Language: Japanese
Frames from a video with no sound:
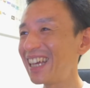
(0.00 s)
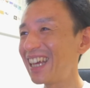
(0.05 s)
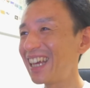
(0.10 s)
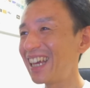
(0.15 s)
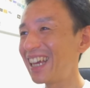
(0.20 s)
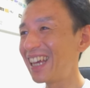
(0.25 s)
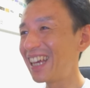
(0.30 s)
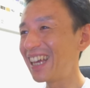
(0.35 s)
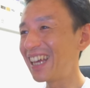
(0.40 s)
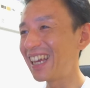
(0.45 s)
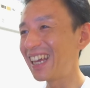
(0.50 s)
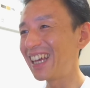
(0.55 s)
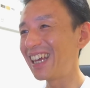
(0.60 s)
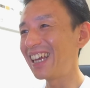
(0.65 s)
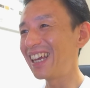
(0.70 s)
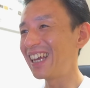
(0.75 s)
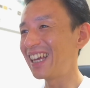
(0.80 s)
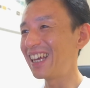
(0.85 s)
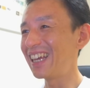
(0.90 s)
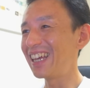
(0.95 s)

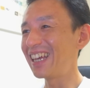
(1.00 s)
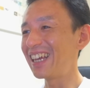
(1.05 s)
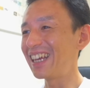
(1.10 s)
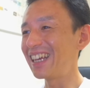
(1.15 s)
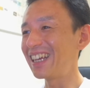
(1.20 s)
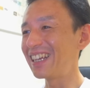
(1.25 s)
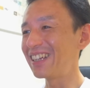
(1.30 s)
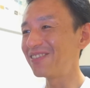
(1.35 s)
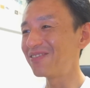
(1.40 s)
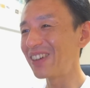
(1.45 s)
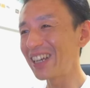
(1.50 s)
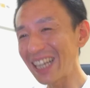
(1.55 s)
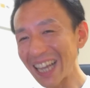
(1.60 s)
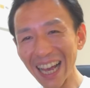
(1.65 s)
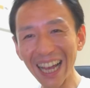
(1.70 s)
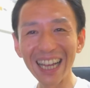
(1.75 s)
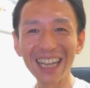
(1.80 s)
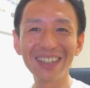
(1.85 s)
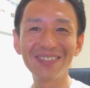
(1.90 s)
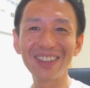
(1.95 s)
えー、まあいいや、
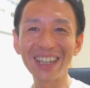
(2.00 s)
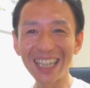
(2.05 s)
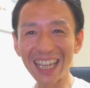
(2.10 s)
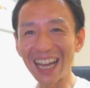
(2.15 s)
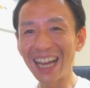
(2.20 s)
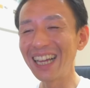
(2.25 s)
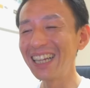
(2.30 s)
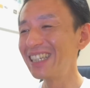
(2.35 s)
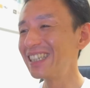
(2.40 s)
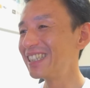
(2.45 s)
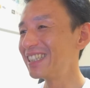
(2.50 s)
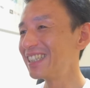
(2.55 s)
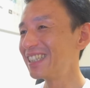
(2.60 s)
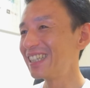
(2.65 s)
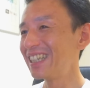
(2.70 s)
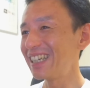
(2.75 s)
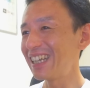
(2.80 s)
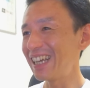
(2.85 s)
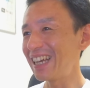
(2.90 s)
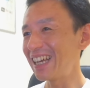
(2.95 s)
まあいいや。
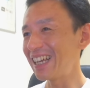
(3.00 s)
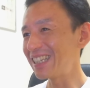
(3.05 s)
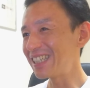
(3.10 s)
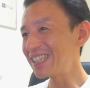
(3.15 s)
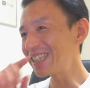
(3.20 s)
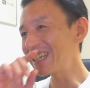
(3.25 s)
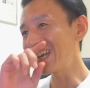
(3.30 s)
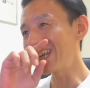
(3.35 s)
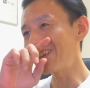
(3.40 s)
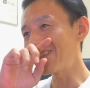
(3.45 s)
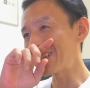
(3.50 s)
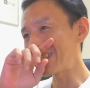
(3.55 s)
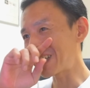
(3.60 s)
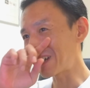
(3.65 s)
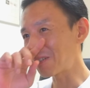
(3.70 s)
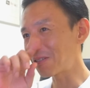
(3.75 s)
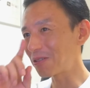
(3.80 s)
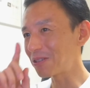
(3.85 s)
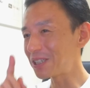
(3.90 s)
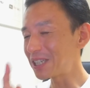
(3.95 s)
えー、次回はじゃ
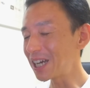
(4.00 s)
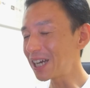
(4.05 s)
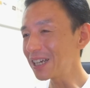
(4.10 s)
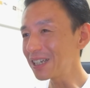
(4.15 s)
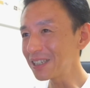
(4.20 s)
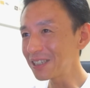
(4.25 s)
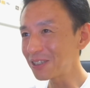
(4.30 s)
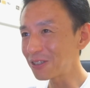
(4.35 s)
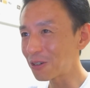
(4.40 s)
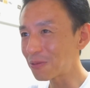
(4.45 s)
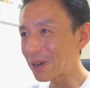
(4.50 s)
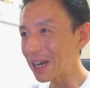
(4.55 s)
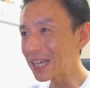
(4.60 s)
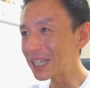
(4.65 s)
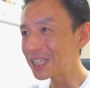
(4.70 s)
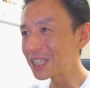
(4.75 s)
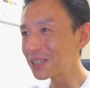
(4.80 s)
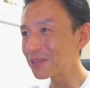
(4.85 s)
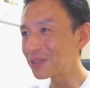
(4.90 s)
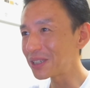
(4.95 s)
あこのジャックを
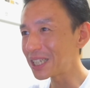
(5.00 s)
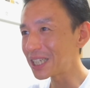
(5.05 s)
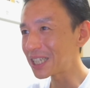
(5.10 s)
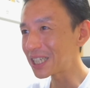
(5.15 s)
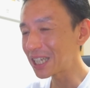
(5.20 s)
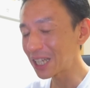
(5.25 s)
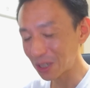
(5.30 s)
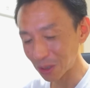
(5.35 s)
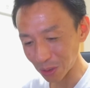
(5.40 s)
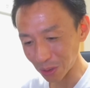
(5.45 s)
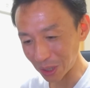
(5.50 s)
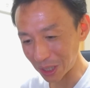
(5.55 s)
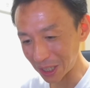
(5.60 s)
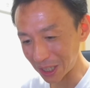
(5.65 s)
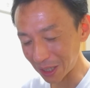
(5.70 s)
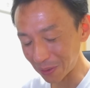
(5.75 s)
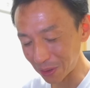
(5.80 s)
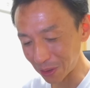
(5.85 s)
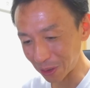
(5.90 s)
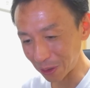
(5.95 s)
マイツムにしてちょっと弾い
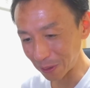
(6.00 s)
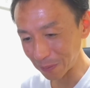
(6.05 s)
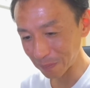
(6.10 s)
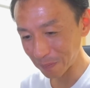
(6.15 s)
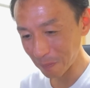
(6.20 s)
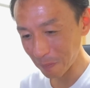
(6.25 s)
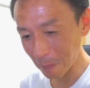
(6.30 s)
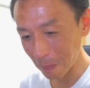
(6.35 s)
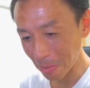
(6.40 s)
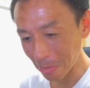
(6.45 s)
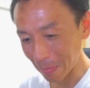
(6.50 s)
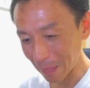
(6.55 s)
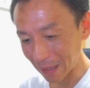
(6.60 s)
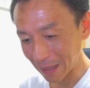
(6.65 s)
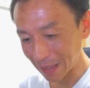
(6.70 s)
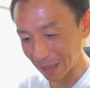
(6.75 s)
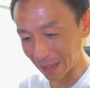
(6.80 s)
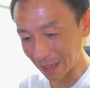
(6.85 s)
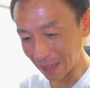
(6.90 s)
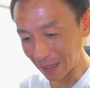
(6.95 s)
てみよう。
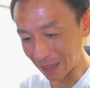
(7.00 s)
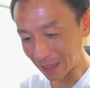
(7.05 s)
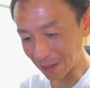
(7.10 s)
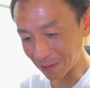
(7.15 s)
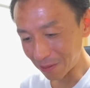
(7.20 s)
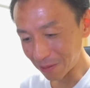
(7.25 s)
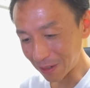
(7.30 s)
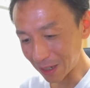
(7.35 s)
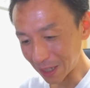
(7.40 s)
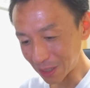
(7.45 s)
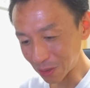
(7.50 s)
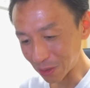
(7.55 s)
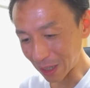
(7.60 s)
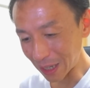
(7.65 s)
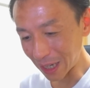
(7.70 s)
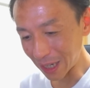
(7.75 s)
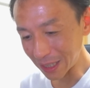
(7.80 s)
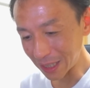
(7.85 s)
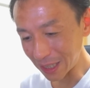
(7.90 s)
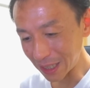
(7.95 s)
えー、今回ちょっと
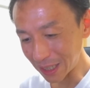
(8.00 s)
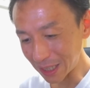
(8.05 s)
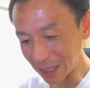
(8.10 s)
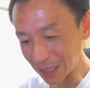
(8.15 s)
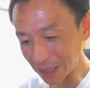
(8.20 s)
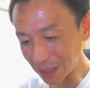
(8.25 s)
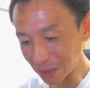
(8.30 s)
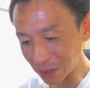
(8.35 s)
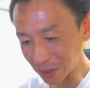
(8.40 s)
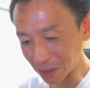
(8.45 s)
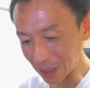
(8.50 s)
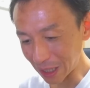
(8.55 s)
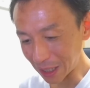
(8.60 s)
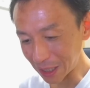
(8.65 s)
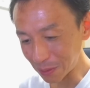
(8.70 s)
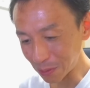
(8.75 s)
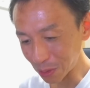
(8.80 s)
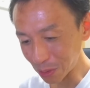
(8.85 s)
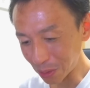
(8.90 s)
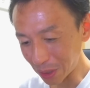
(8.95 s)
アラジンシリーズ
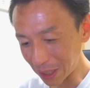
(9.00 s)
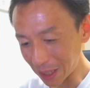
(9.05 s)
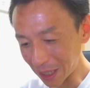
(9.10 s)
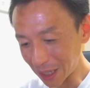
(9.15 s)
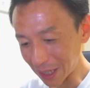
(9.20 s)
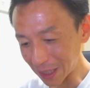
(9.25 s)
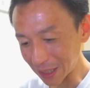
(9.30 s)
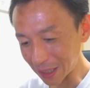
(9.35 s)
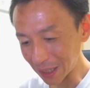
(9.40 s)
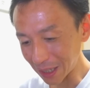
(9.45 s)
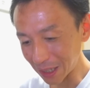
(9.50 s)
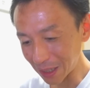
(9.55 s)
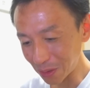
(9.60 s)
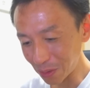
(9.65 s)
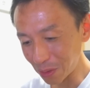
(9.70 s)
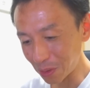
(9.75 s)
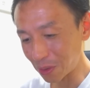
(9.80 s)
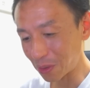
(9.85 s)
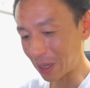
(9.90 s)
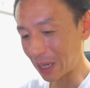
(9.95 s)
何も取れなかったけ
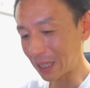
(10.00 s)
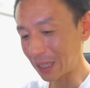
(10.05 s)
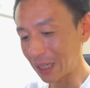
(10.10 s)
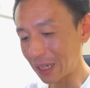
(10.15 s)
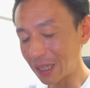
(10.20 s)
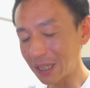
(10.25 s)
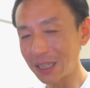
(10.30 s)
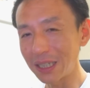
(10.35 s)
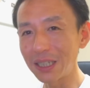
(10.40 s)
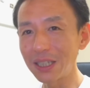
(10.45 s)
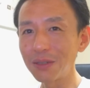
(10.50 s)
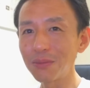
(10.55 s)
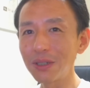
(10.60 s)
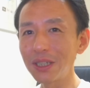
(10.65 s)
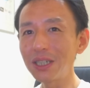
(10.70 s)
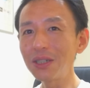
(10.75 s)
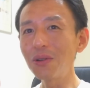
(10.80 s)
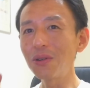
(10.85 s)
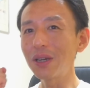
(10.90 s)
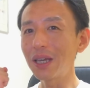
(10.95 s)
ど、新しいツム
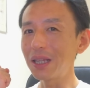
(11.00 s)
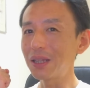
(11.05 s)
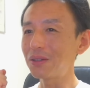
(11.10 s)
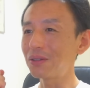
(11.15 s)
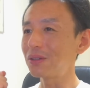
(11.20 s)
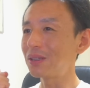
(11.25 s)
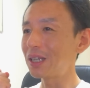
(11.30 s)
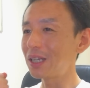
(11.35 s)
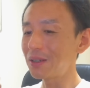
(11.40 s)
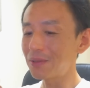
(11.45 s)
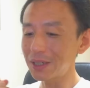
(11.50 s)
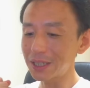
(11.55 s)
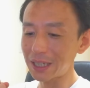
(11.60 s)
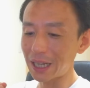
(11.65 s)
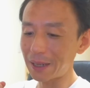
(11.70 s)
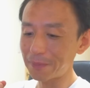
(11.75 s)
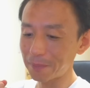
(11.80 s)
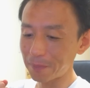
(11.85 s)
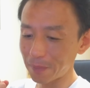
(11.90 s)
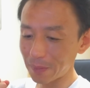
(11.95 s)
2個ゲットできまし
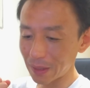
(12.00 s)
た。